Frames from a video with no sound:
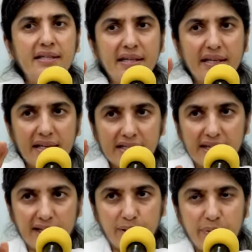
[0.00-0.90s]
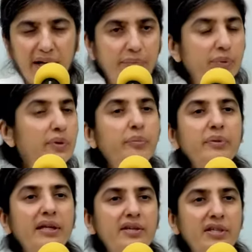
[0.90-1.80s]
किसी के साथ भी आपको
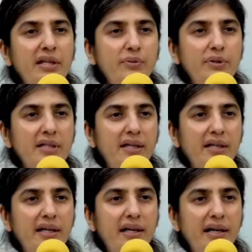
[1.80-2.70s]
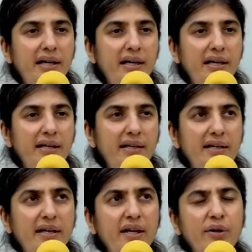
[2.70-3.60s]
अपने रिश्ते को ठीक करना है
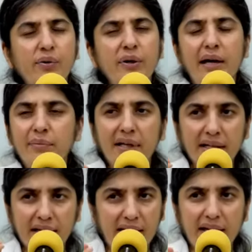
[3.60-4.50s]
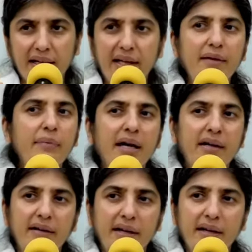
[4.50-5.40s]
कोई आपका कहना नहीं
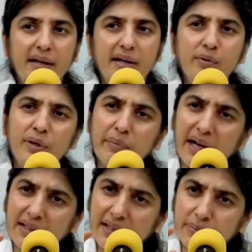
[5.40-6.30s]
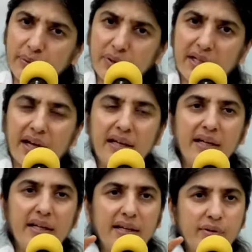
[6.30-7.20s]
मान रहा है कोई बात आपको
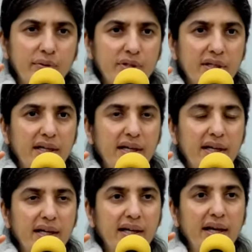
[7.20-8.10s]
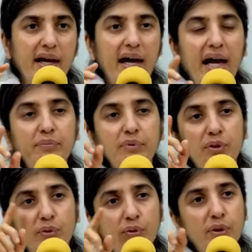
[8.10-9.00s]
करानी है कुछ करना है आप
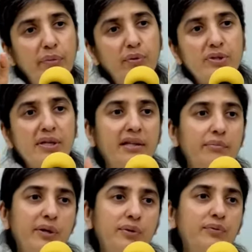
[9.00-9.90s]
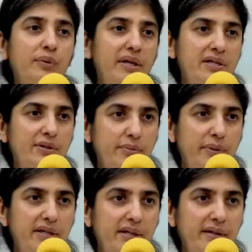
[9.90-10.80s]
योग में उस आत्मा को वो मैसेज
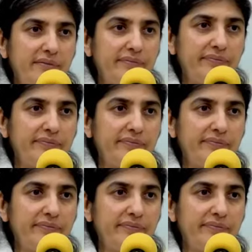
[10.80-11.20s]
भेजें